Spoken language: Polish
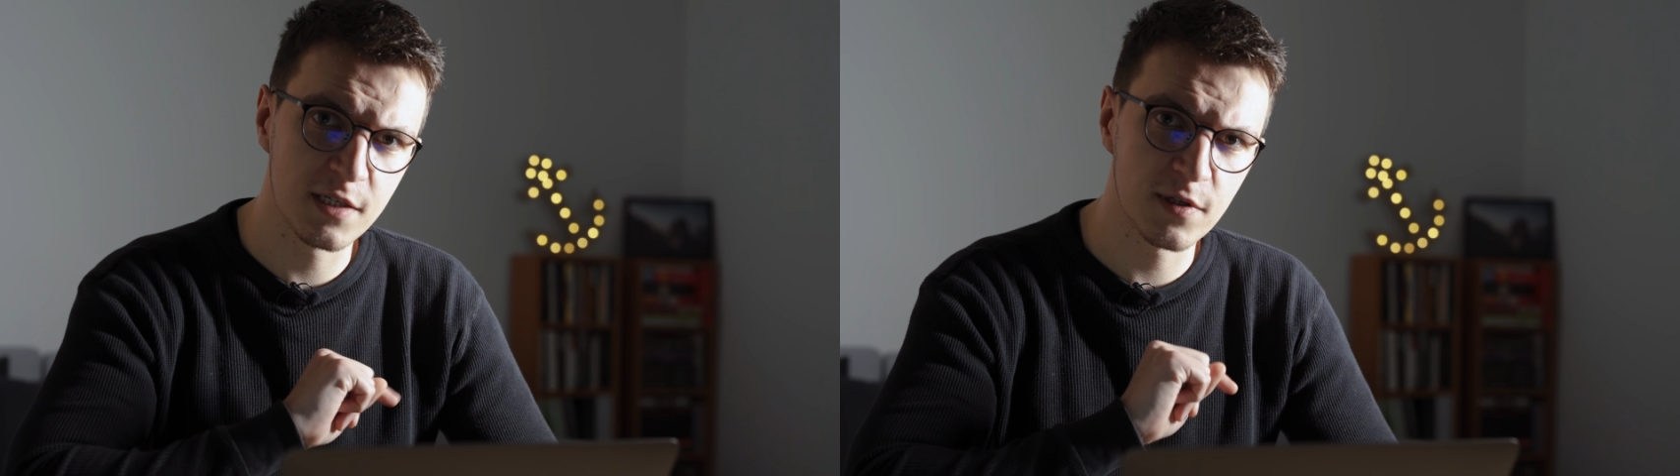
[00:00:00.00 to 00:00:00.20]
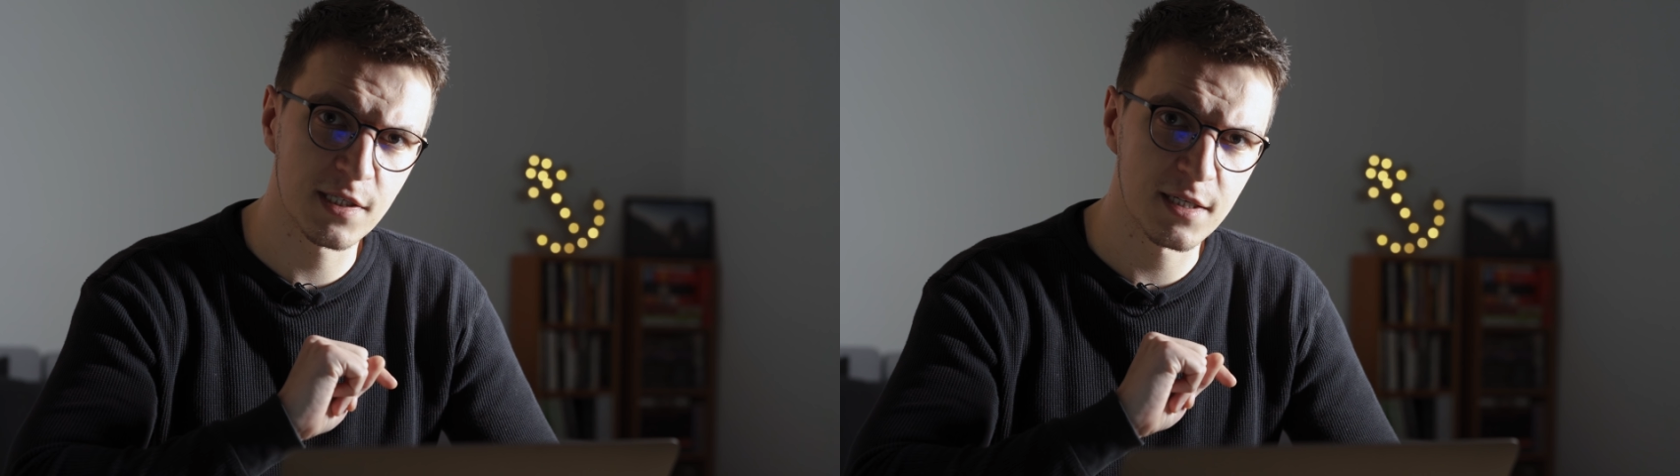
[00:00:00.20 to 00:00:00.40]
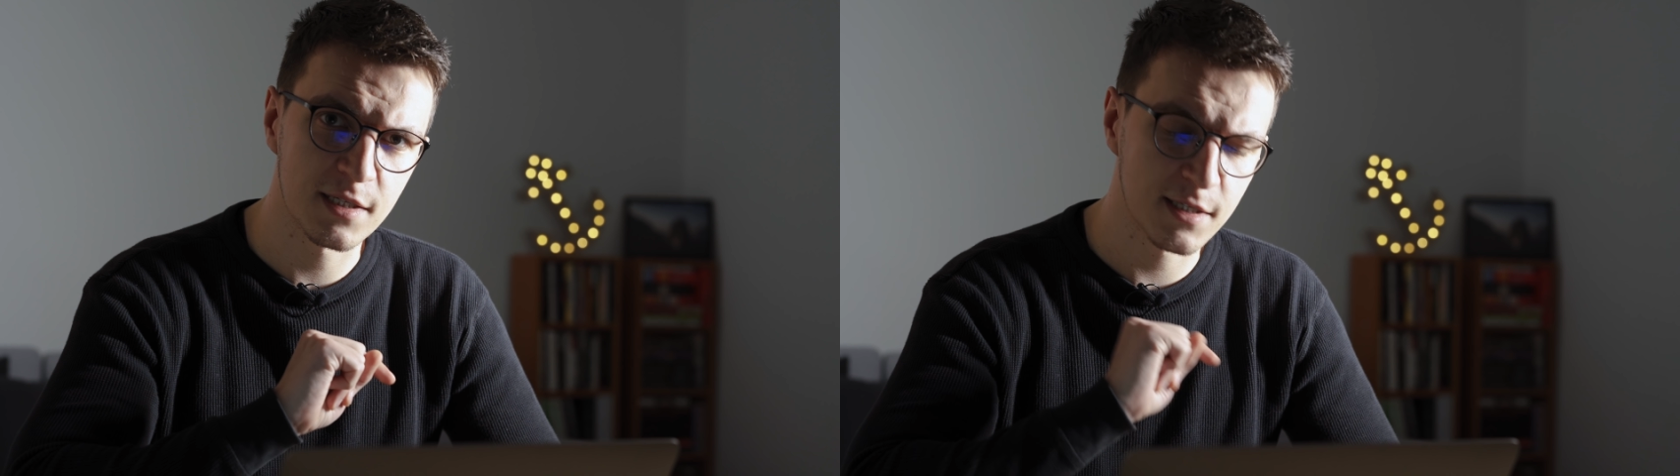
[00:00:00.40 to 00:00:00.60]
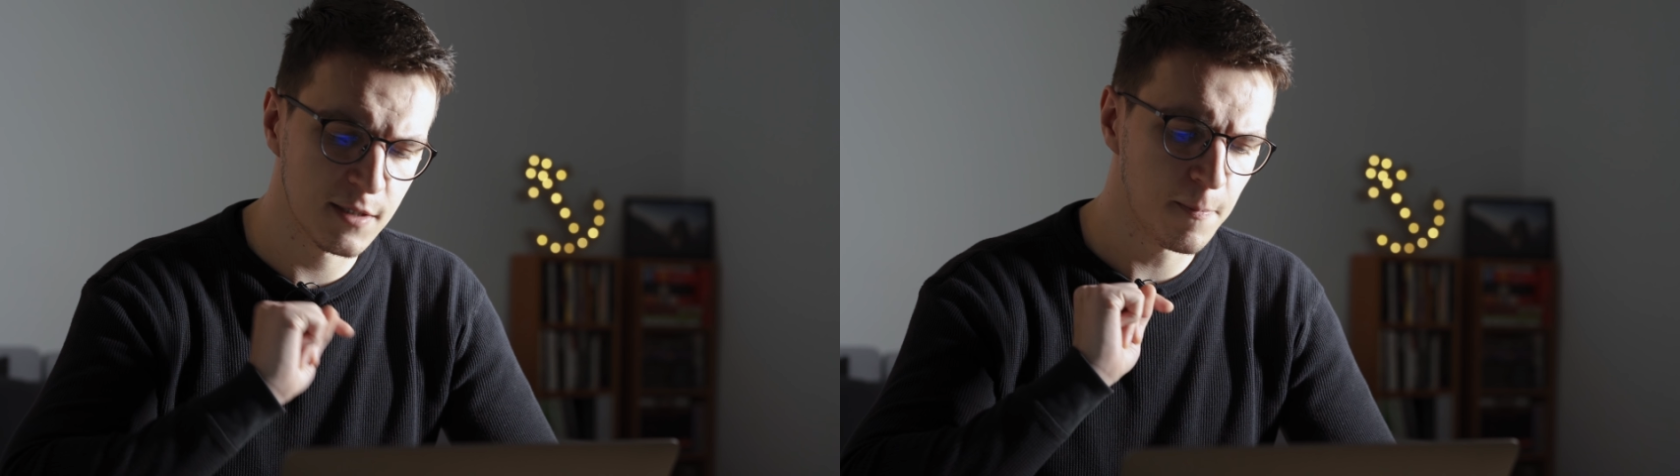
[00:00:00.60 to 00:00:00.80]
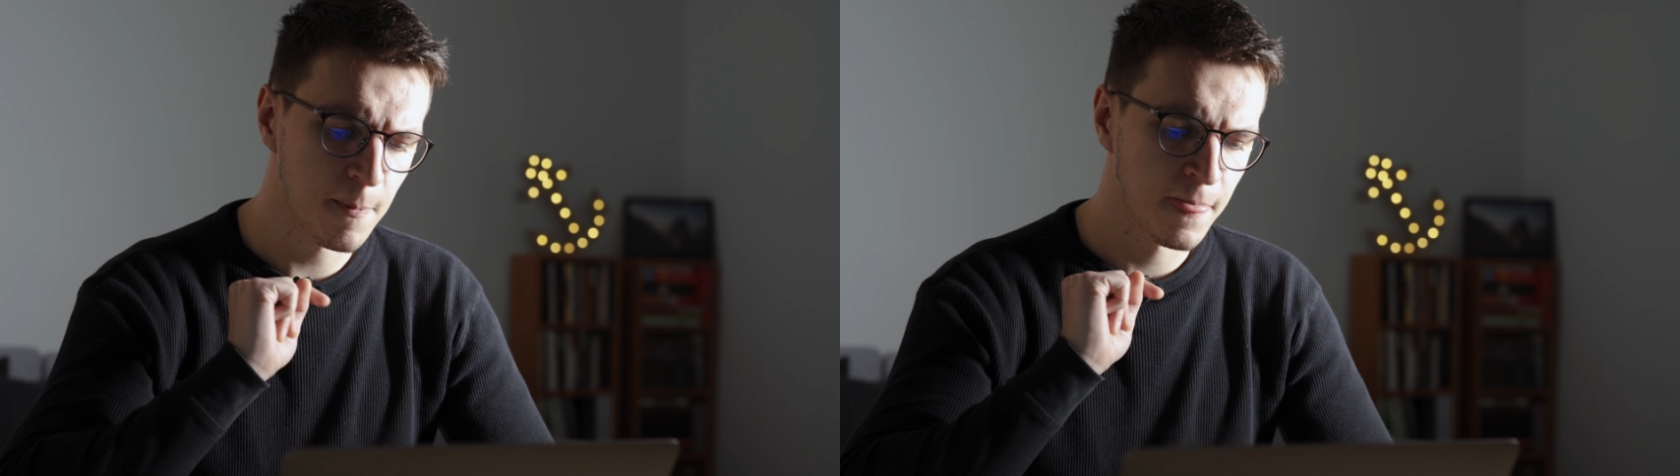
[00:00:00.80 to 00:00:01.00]
jest związana z
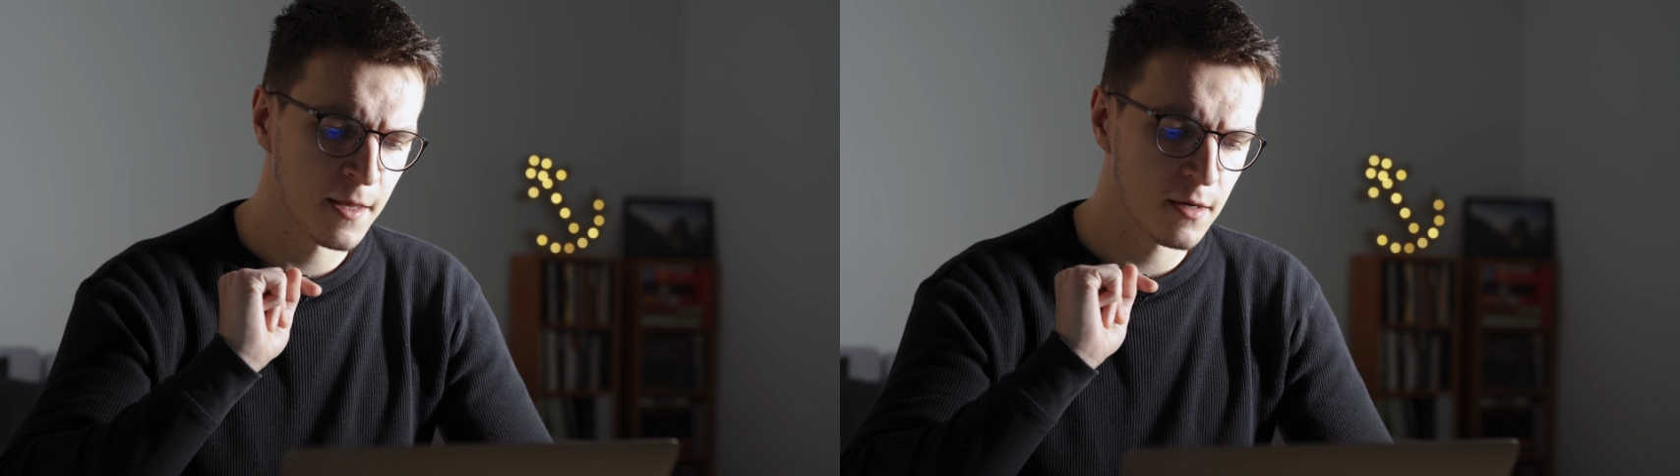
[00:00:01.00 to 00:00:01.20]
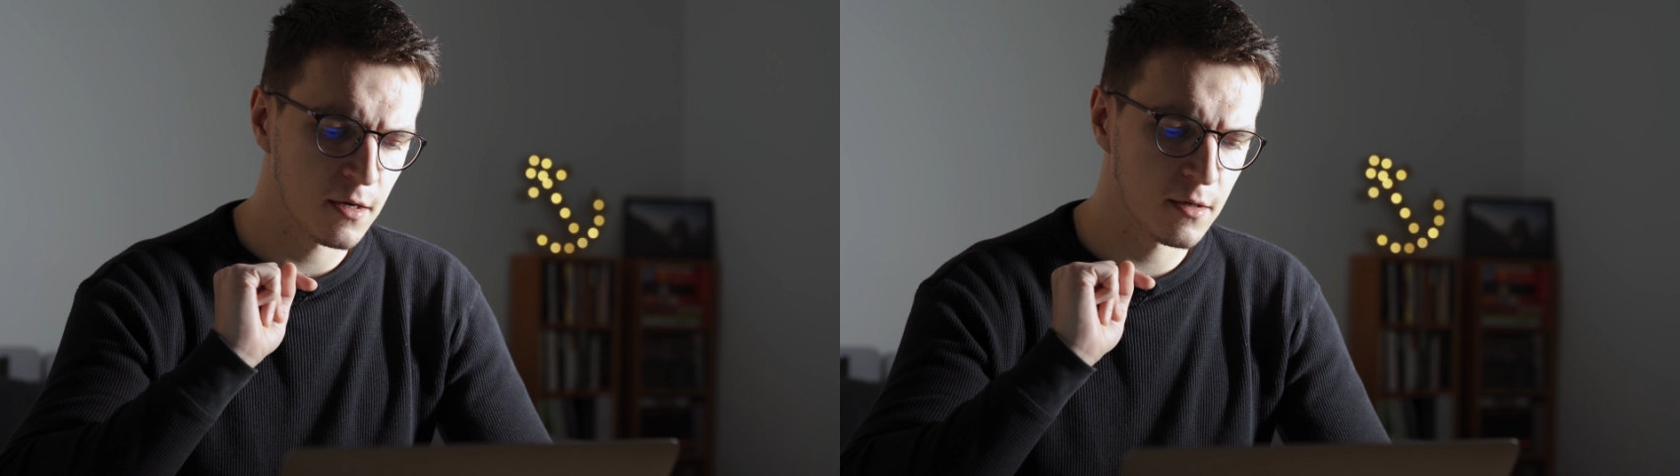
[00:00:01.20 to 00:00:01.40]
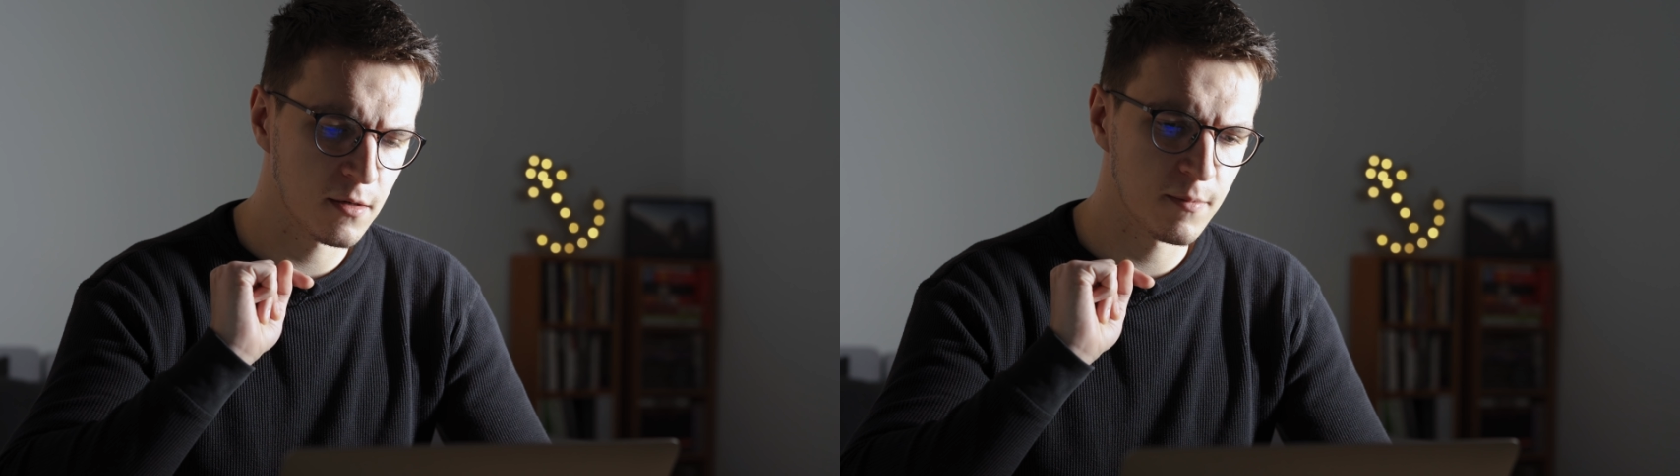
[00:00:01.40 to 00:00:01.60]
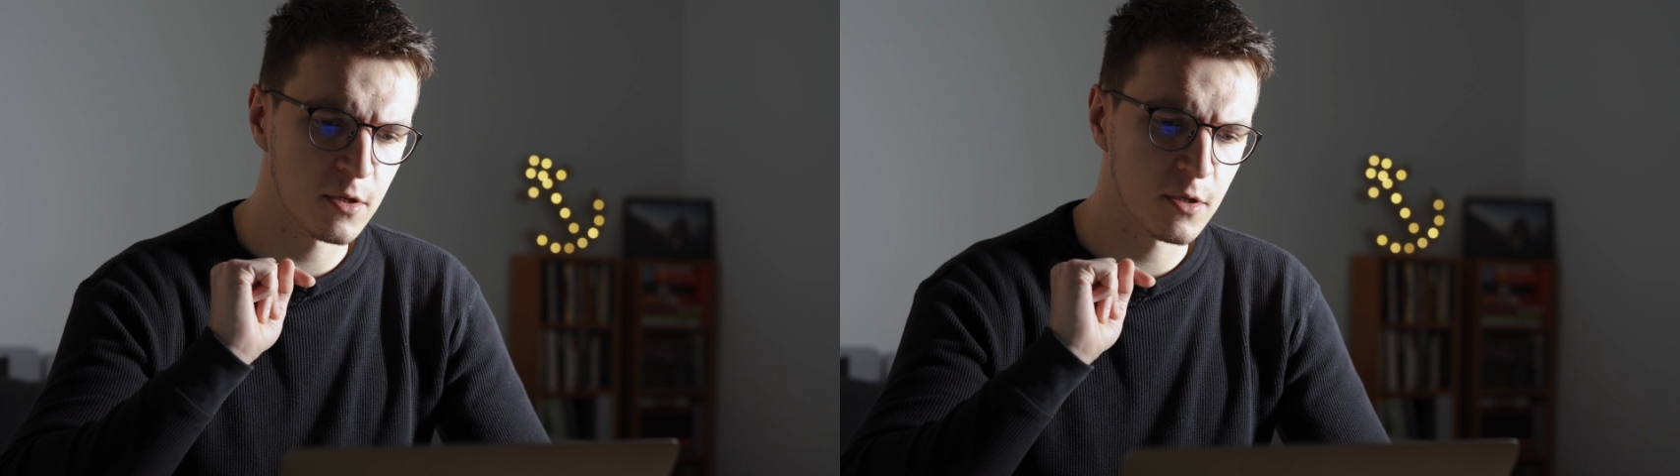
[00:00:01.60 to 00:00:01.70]
tym, a